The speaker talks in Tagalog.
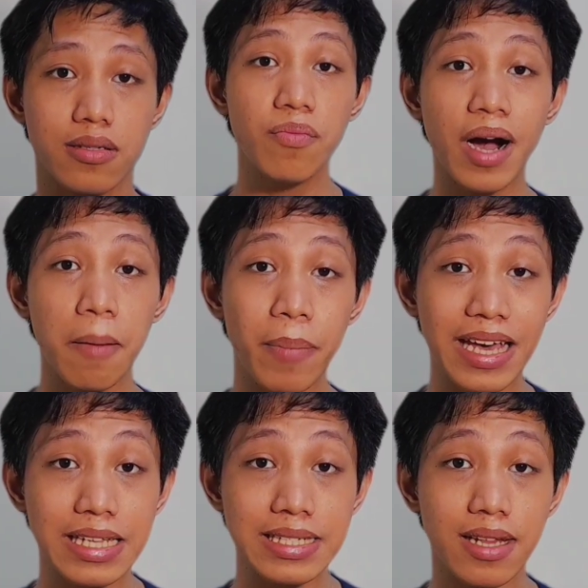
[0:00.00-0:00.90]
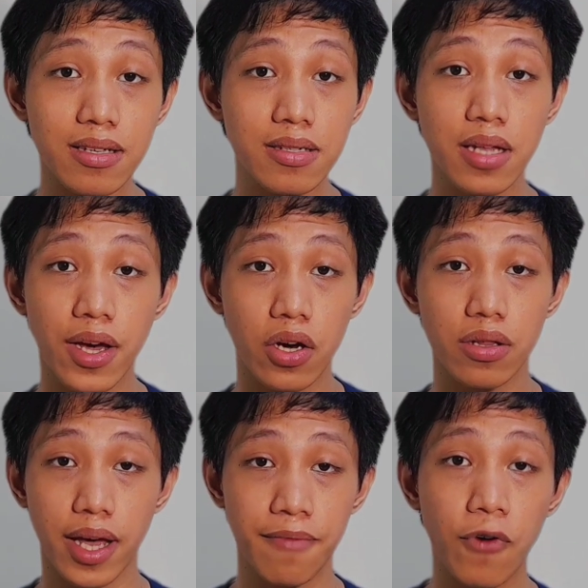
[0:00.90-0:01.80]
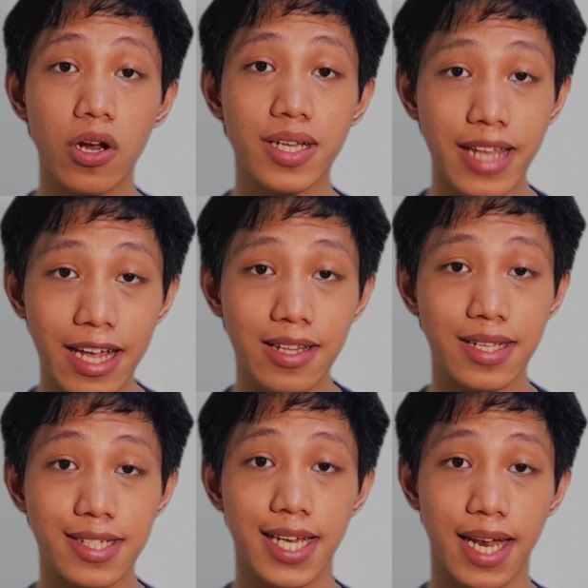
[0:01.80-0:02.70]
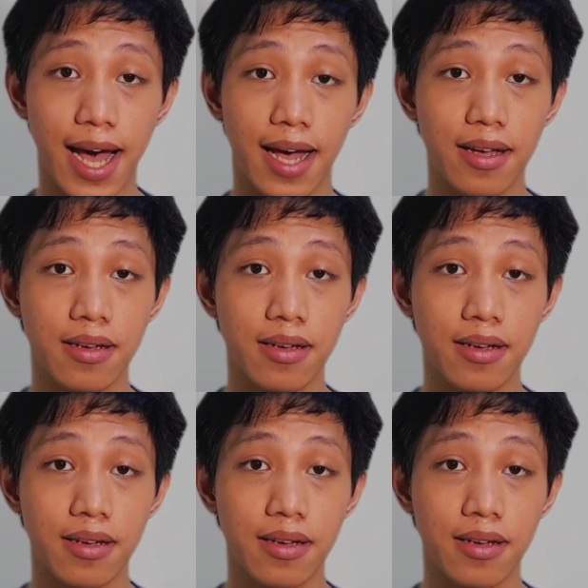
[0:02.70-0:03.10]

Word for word: Yung mga penny stocks na yon, e eh, volatile din sila.